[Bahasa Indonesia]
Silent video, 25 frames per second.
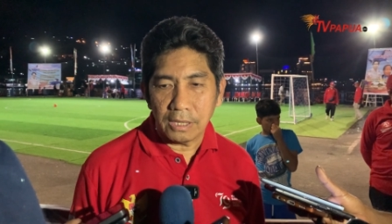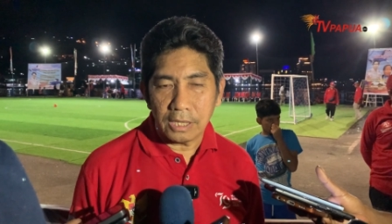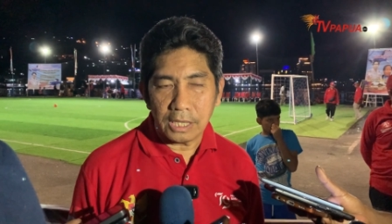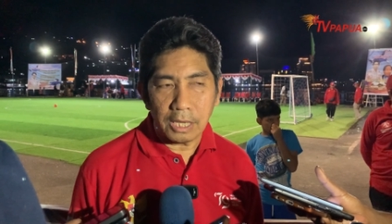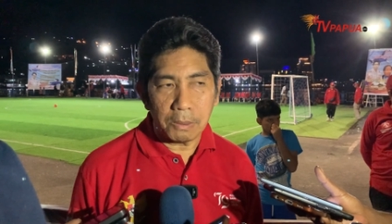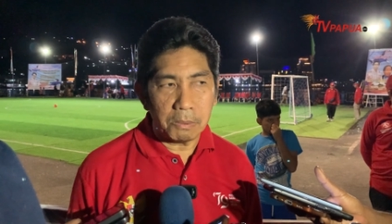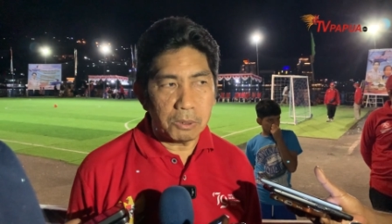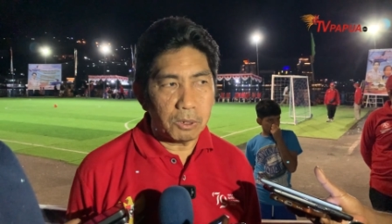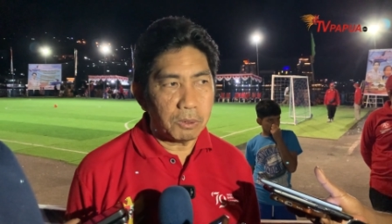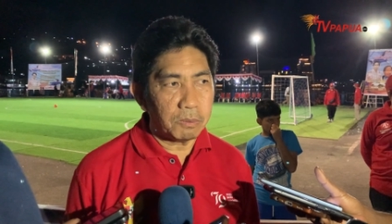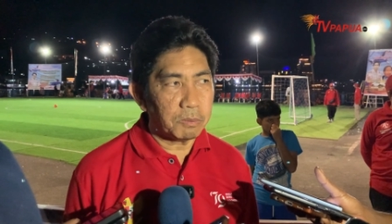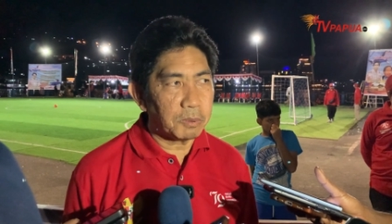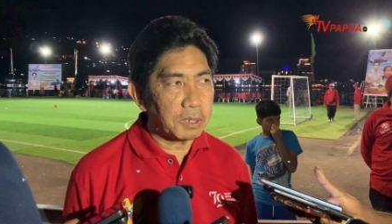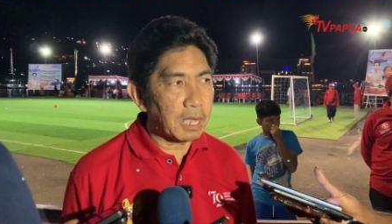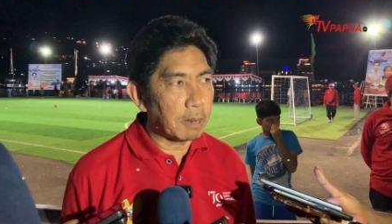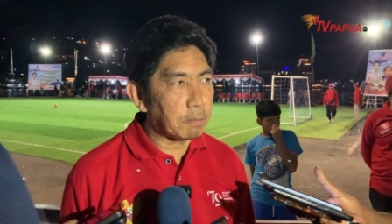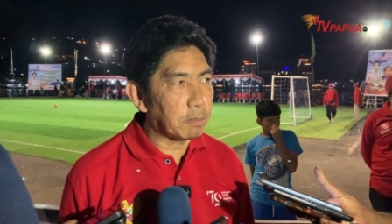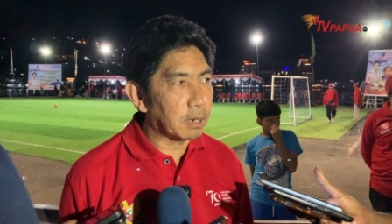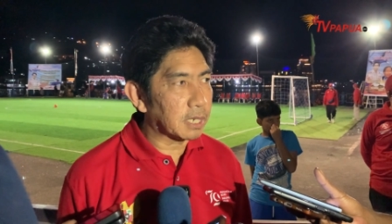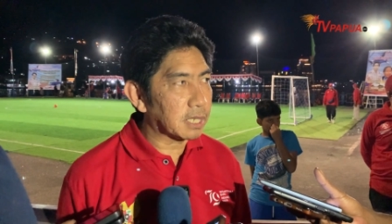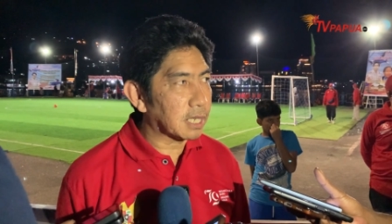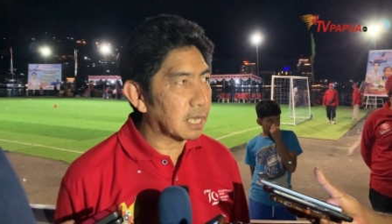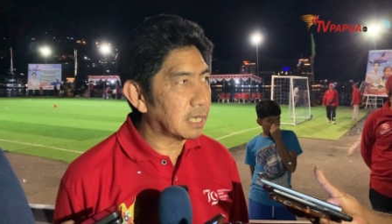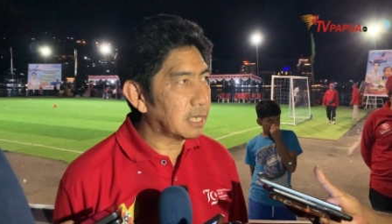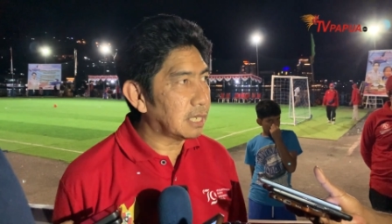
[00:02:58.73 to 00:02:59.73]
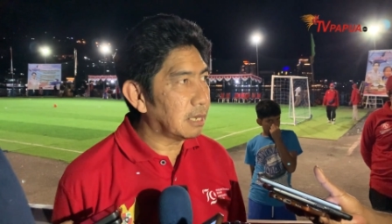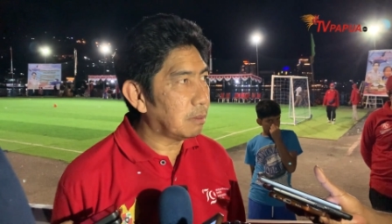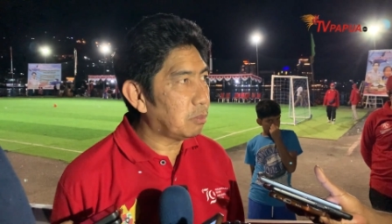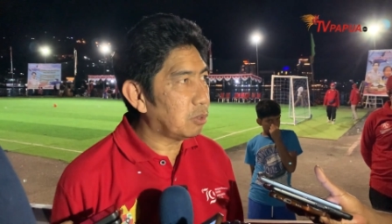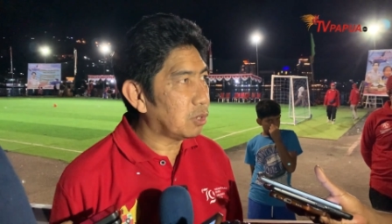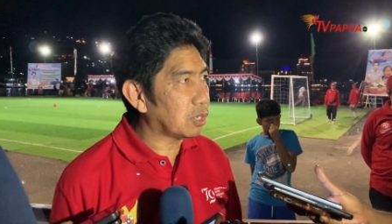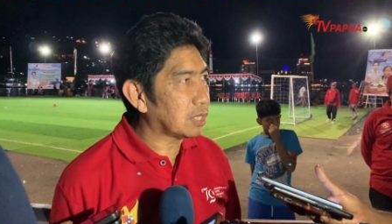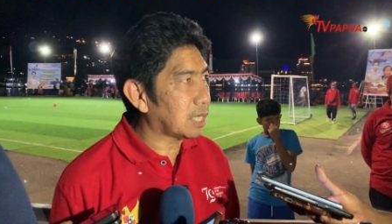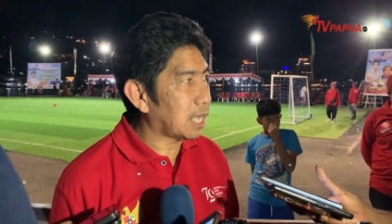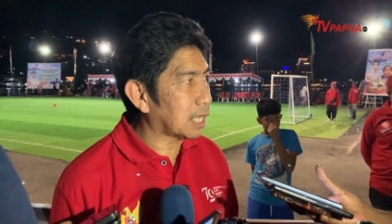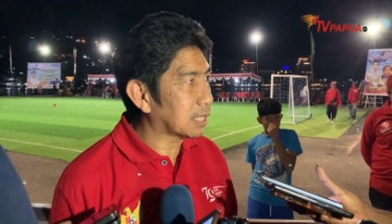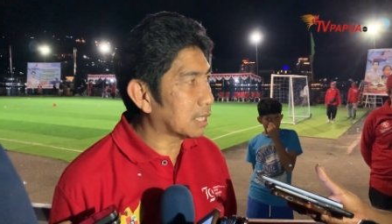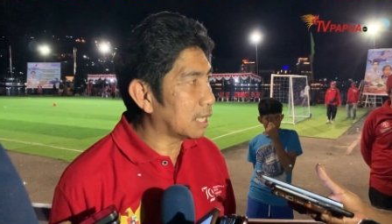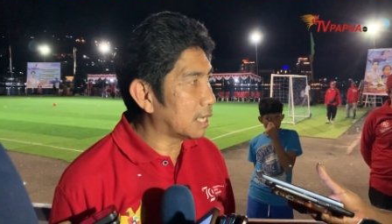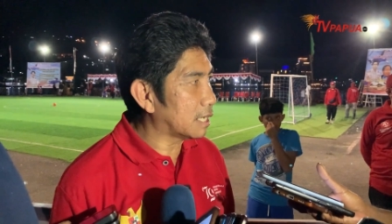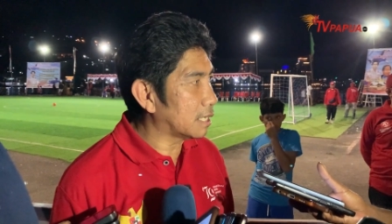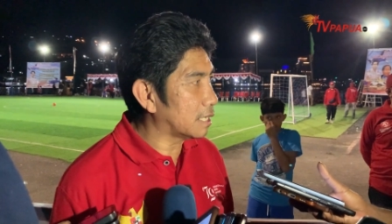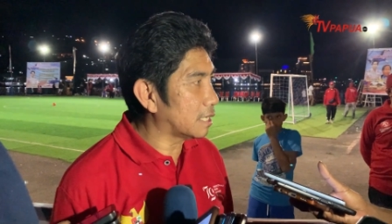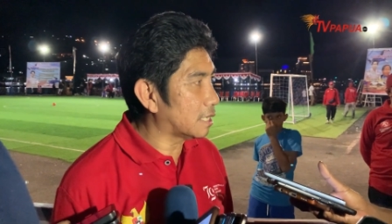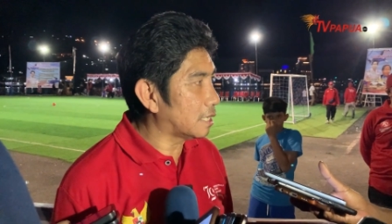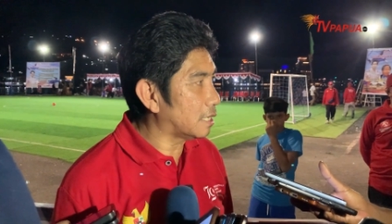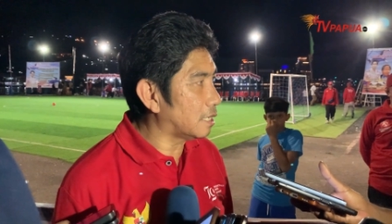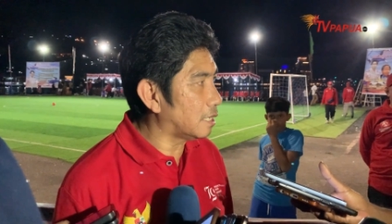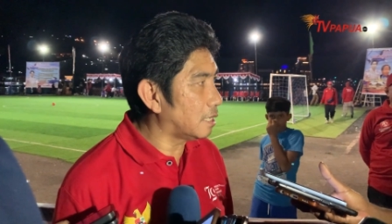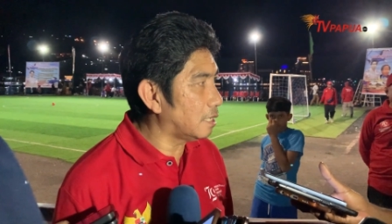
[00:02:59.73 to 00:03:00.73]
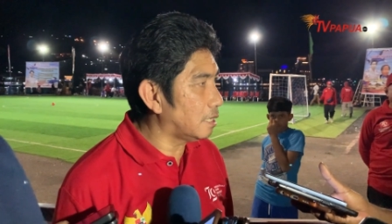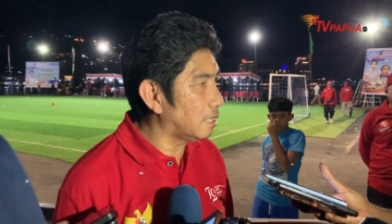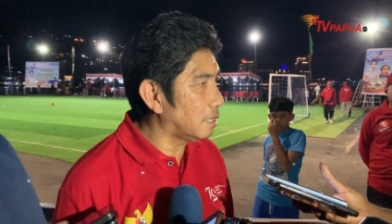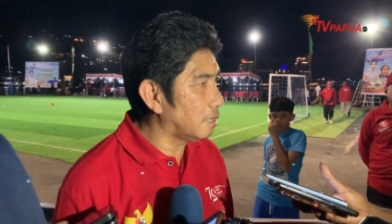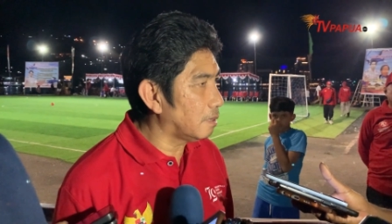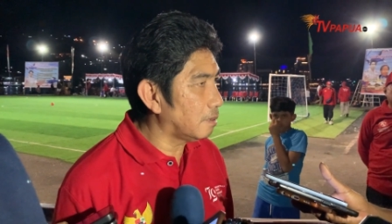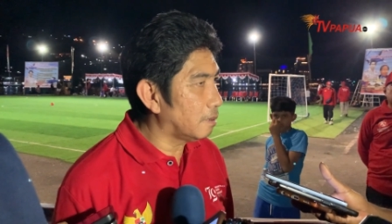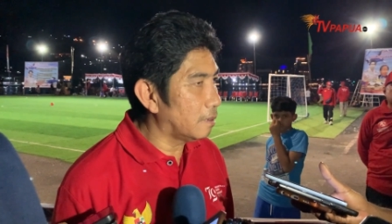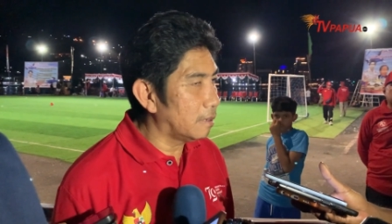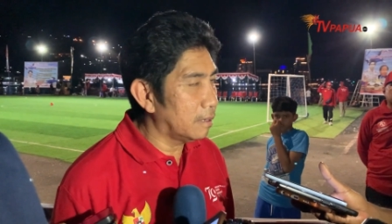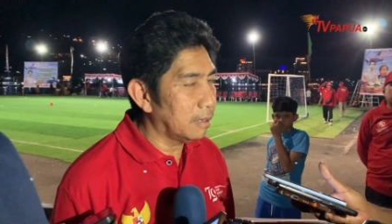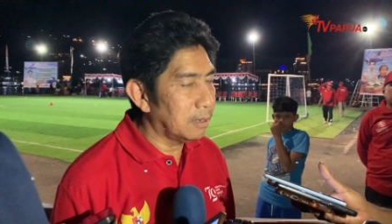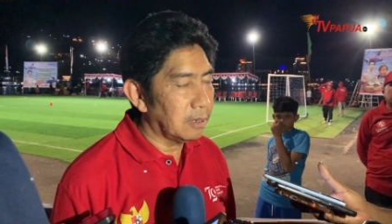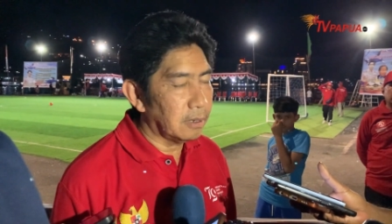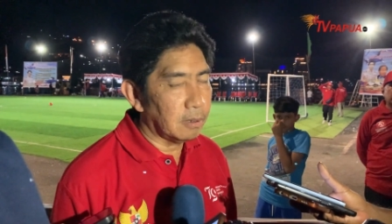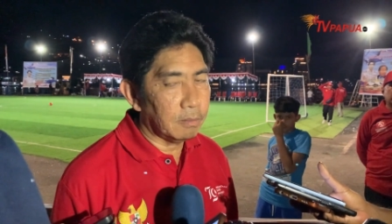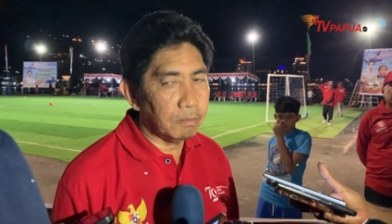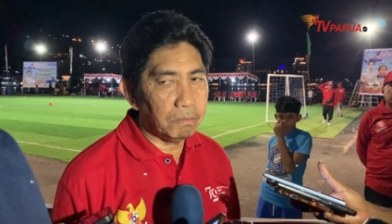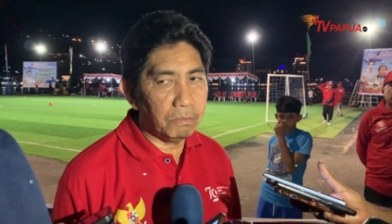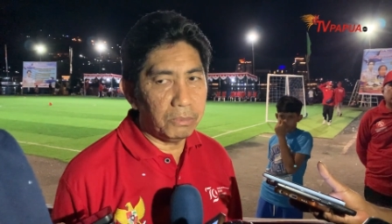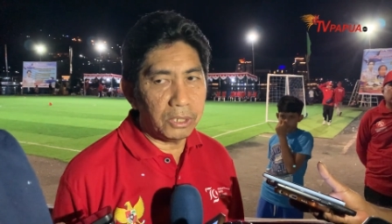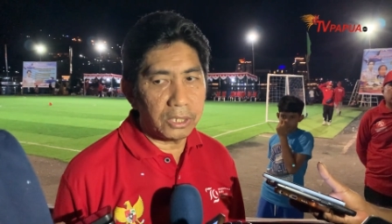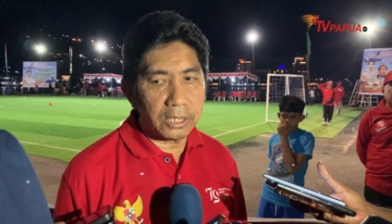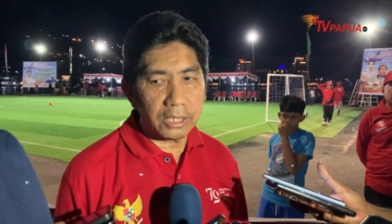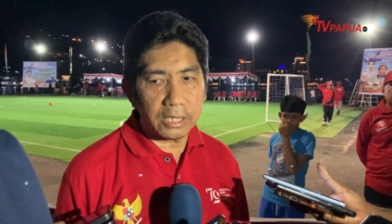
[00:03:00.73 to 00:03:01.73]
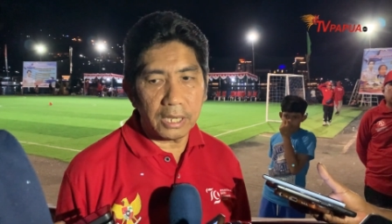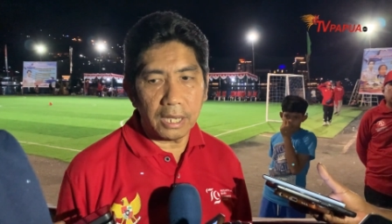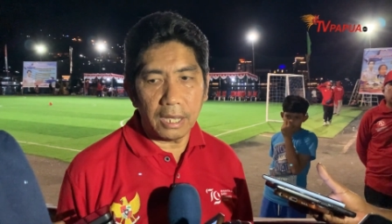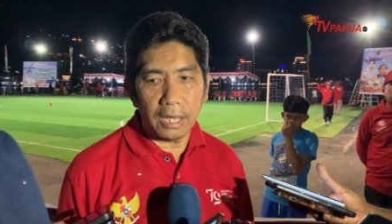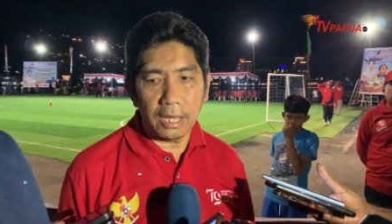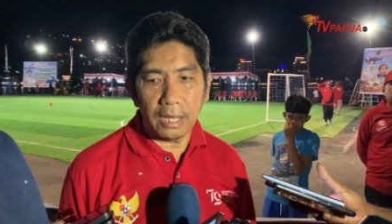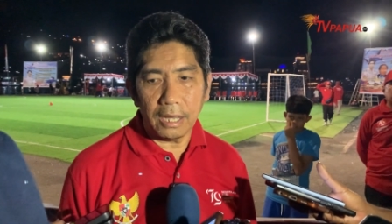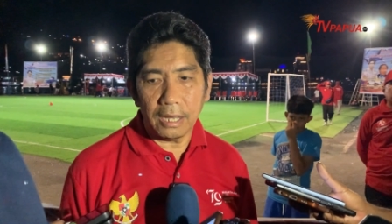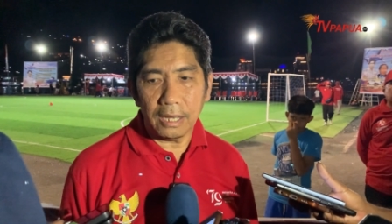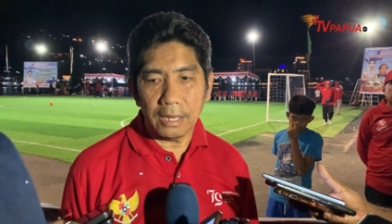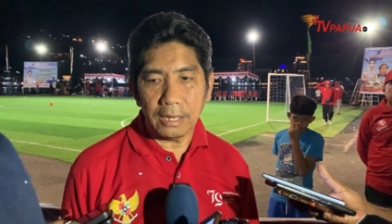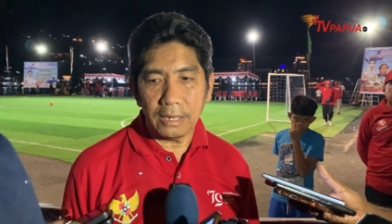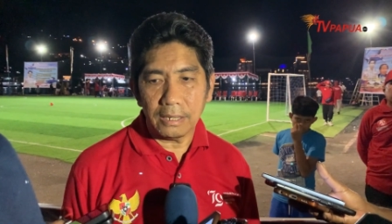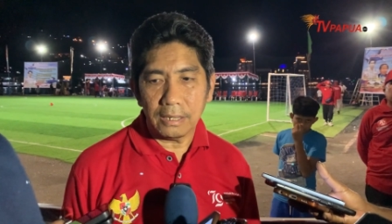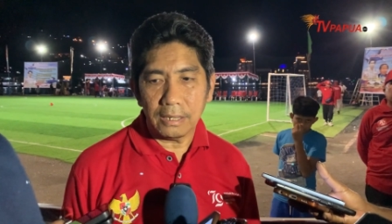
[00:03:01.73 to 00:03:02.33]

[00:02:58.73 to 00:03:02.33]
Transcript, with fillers: Tapi siapa saja boleh datang di sini bisa